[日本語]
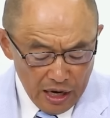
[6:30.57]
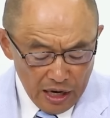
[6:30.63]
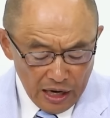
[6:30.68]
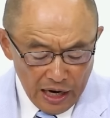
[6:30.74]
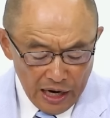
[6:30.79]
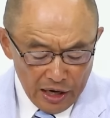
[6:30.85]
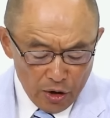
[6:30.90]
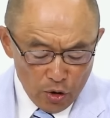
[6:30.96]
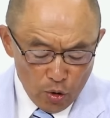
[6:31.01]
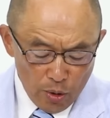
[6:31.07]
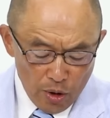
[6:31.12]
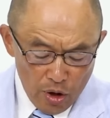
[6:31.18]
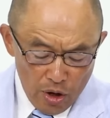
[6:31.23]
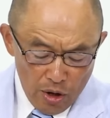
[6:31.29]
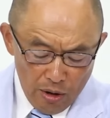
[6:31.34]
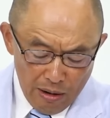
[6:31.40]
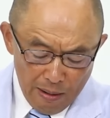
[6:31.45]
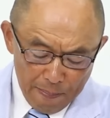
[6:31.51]
彼らの
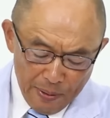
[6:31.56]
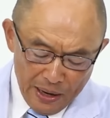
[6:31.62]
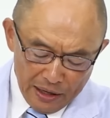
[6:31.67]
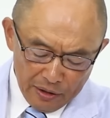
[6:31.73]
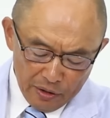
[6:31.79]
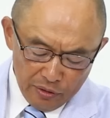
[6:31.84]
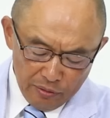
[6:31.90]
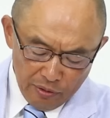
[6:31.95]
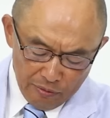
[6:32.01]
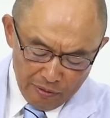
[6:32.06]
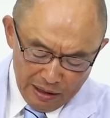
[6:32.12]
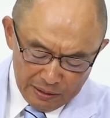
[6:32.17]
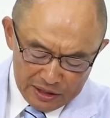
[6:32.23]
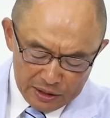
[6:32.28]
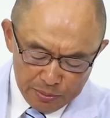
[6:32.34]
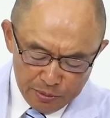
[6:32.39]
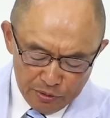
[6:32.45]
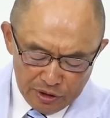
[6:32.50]
パンのは
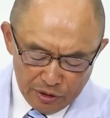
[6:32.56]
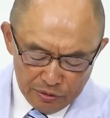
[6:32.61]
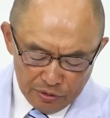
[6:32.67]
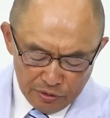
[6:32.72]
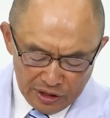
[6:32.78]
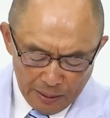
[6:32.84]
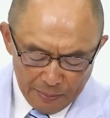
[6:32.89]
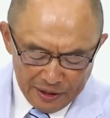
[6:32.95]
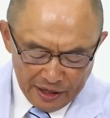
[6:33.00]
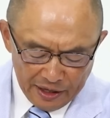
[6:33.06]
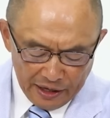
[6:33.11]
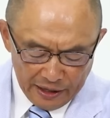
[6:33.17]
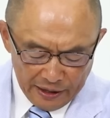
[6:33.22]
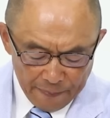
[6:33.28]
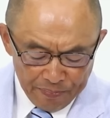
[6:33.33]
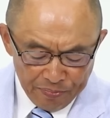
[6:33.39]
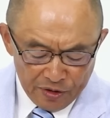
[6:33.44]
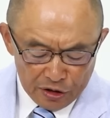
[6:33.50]
自分のためだ
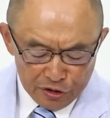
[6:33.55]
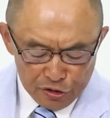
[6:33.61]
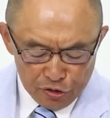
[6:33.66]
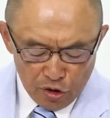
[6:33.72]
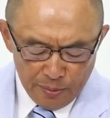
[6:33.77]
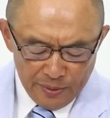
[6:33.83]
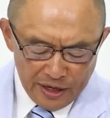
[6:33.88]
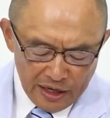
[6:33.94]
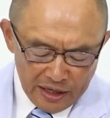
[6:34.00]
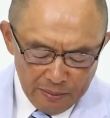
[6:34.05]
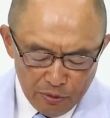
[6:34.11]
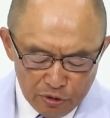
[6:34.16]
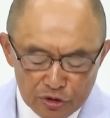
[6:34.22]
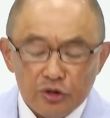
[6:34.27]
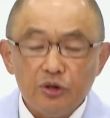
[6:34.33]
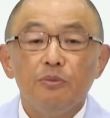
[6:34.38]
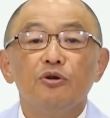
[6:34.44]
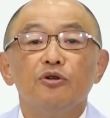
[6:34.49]
け主の宮に持
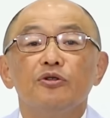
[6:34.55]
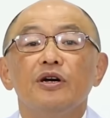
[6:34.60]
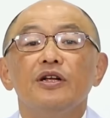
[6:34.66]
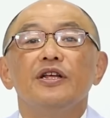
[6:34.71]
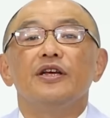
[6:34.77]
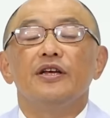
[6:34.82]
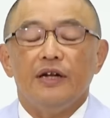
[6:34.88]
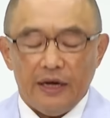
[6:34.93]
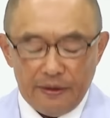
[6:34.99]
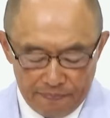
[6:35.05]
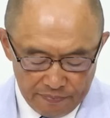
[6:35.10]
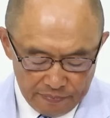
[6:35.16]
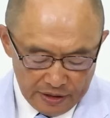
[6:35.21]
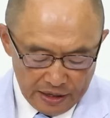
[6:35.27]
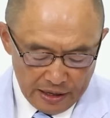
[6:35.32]
ち込むことはできない。